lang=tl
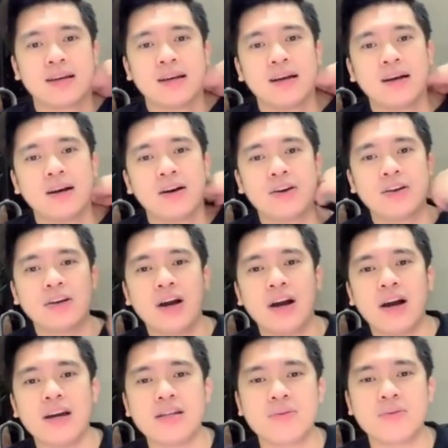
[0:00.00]
Oy
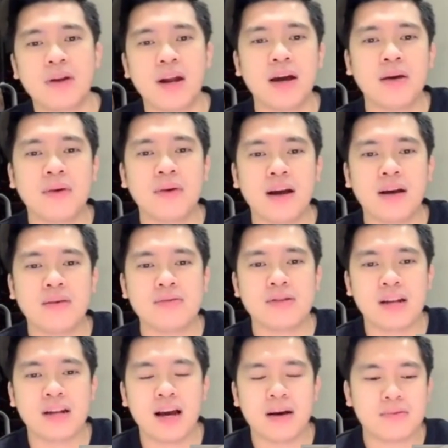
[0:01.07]
guys, marami maraming
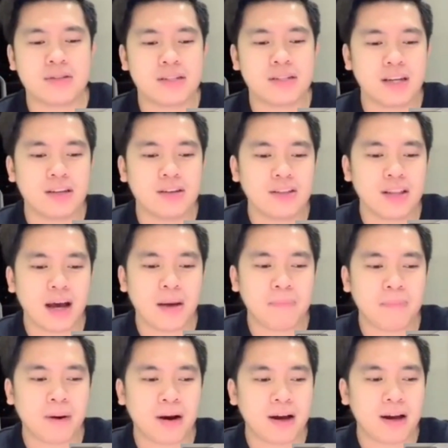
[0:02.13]
salamat sa inyo.
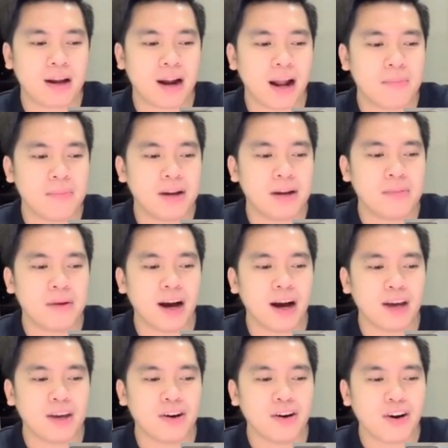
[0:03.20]
Napakagrabe naman
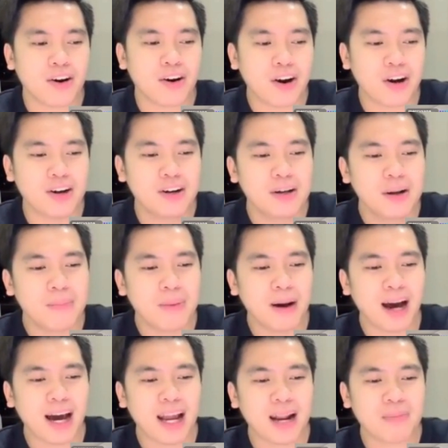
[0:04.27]
kayo.
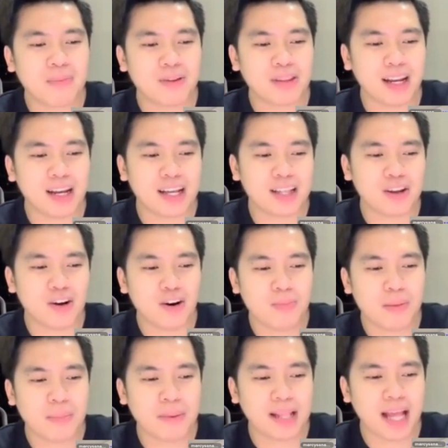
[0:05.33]
Pangarap ko talaga to,
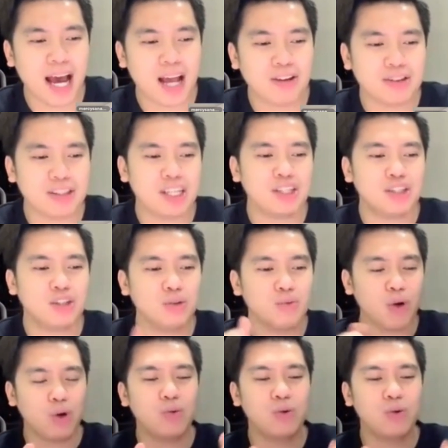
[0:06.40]
mapanalo yung tissue. Woo!